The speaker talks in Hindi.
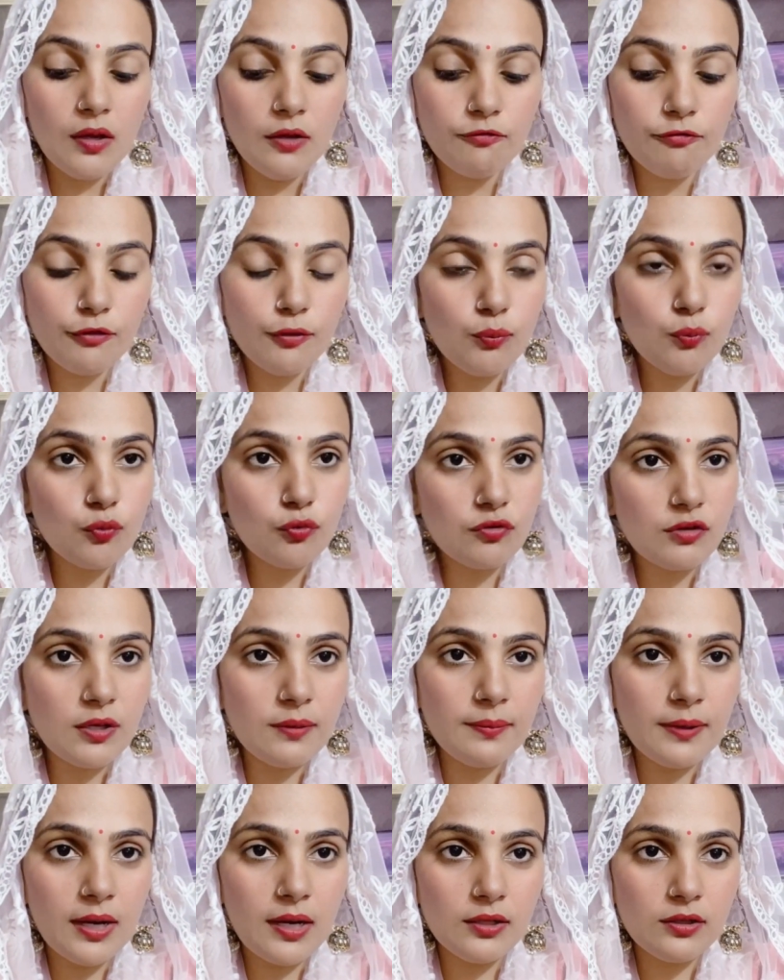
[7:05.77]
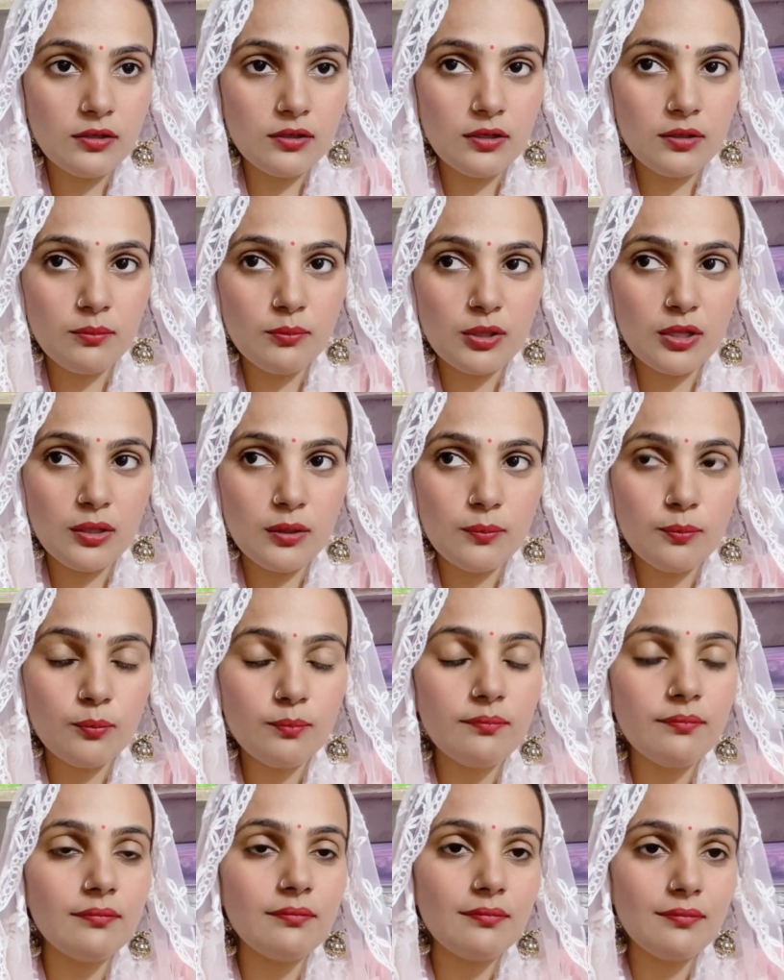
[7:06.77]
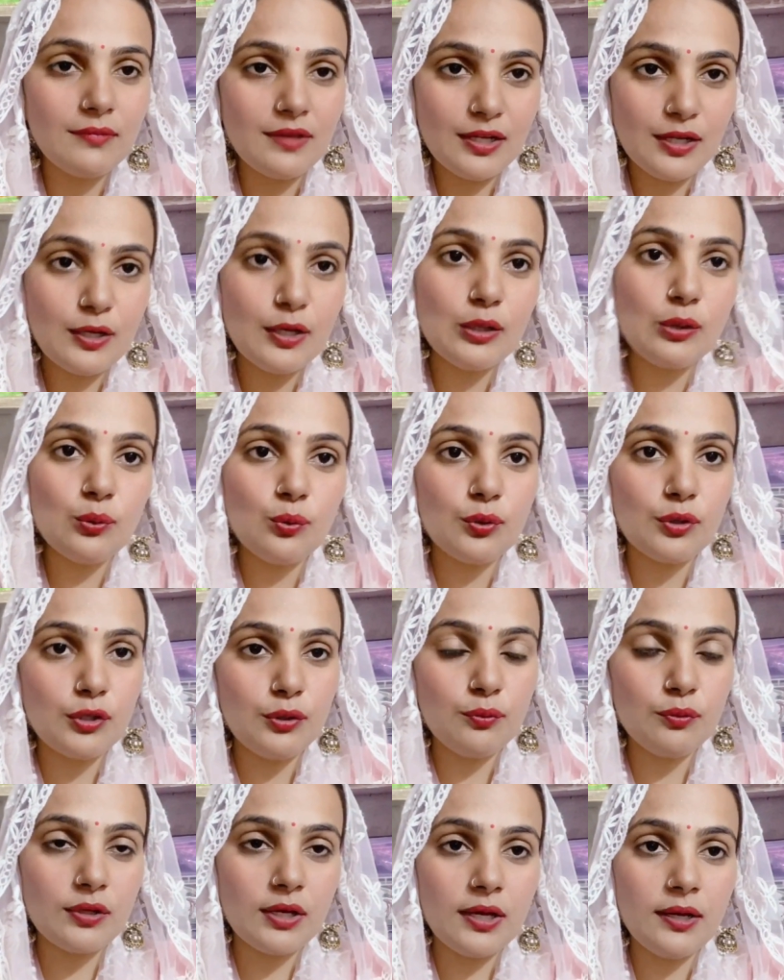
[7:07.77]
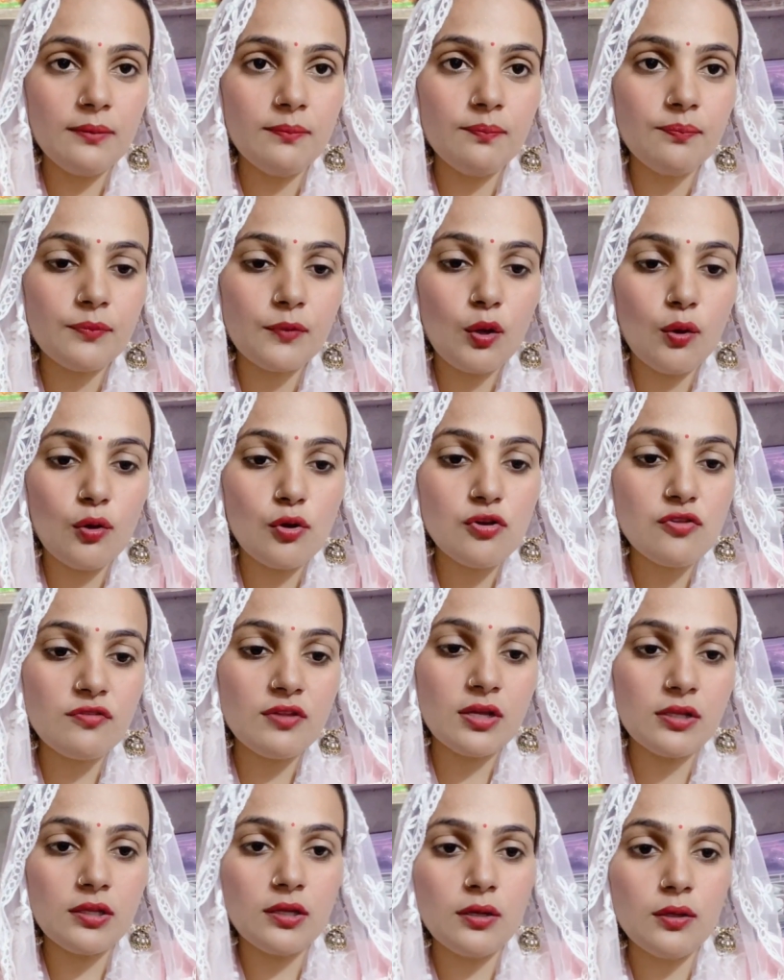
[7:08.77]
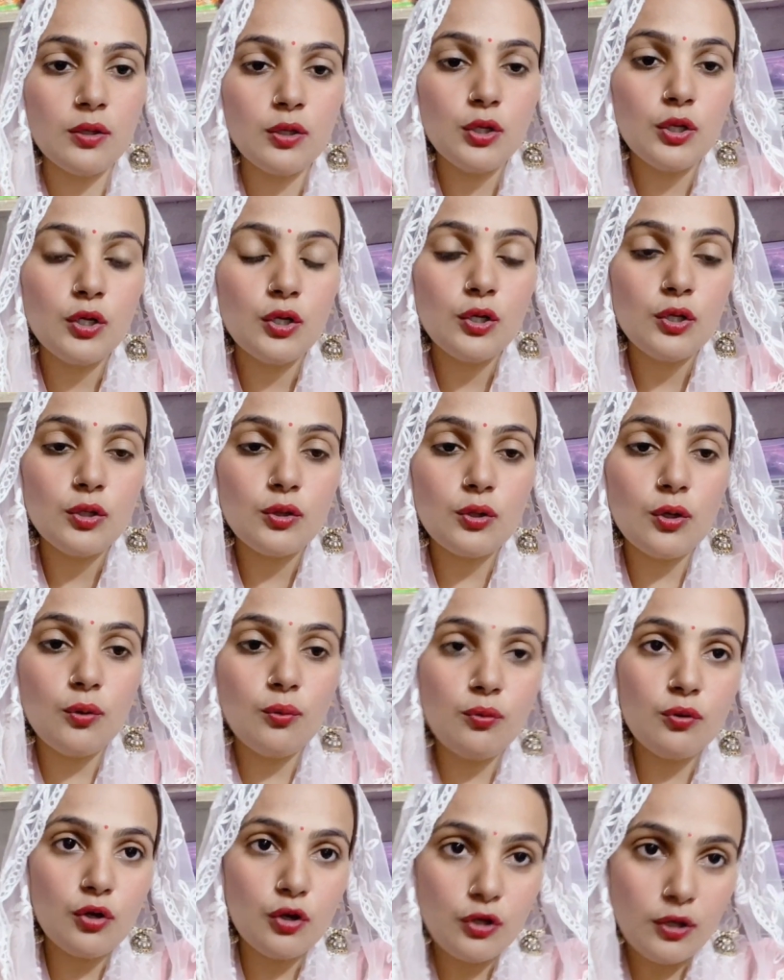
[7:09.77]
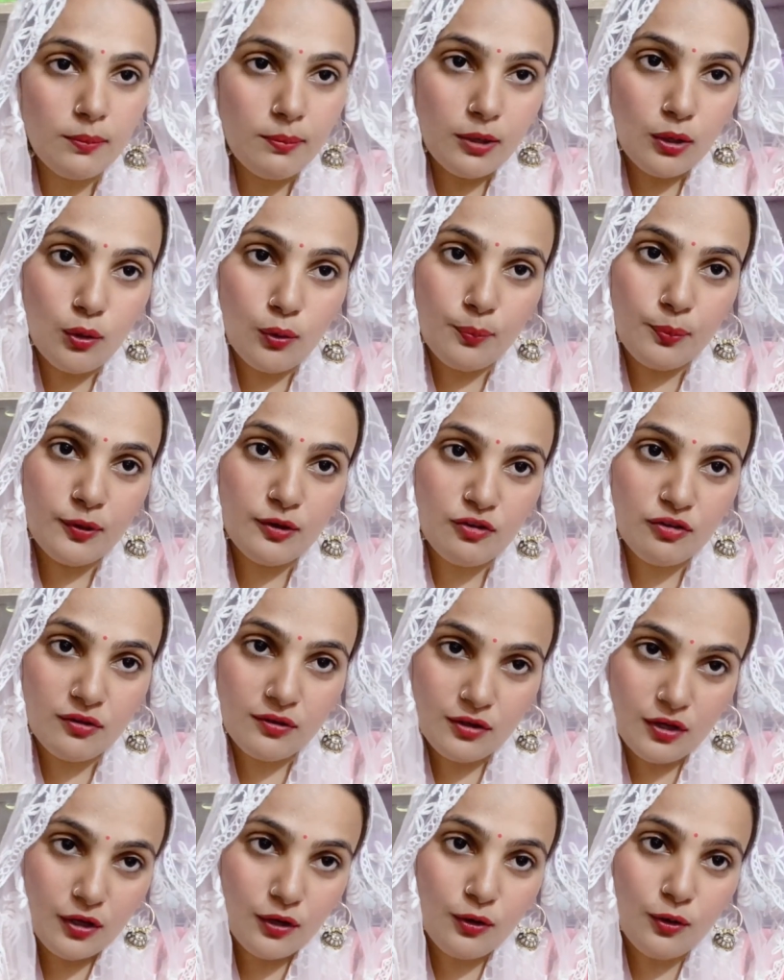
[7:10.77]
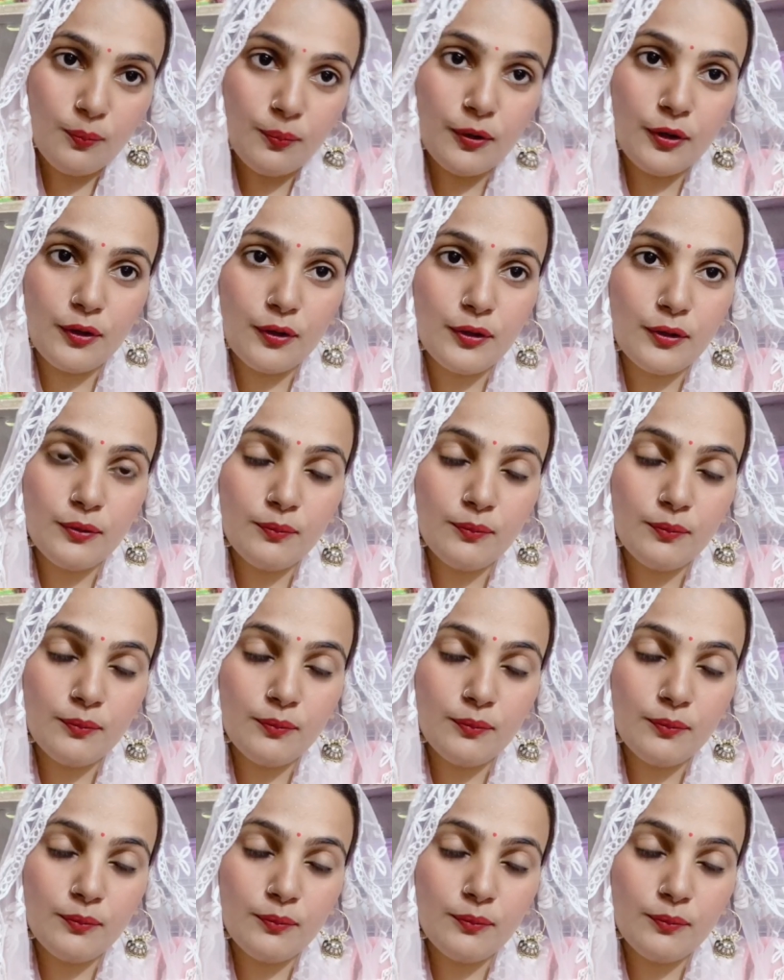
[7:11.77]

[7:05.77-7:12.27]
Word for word: फिर उसके बाद मतलब दिक्कत होगी उनके और ज़्यादा तो उनको डबल ऑपरेशन करना पड़ा